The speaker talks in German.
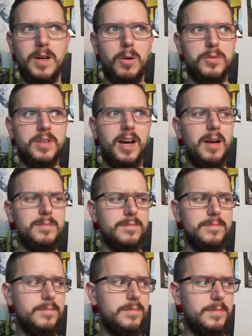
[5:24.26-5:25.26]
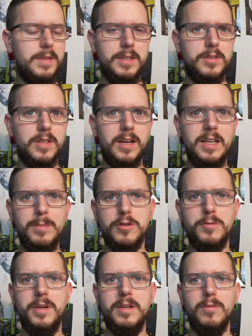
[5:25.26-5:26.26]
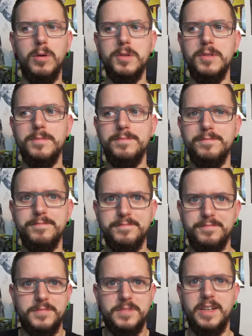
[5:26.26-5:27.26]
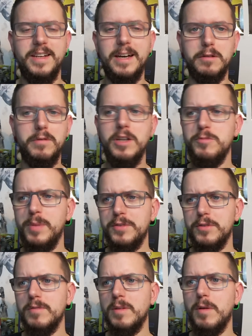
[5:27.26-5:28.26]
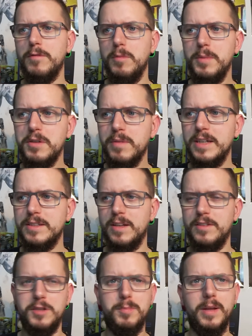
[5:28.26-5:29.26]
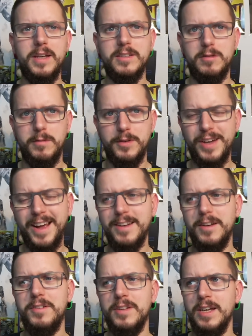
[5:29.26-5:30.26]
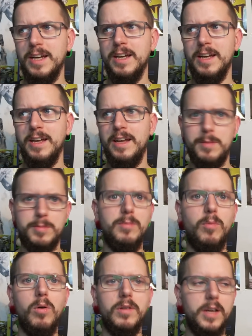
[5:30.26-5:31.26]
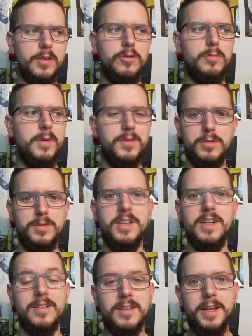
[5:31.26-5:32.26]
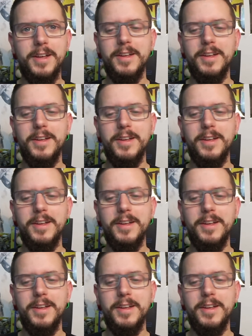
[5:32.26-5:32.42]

rauskamen, die ich dann lieber spielen wollte. Keine Ahnung, vielleicht spiele ich es irgendwann mal für mich weiter. Das Let's Play ist aber wahrscheinlich abgebrochen, kann ich schon mal so sagen.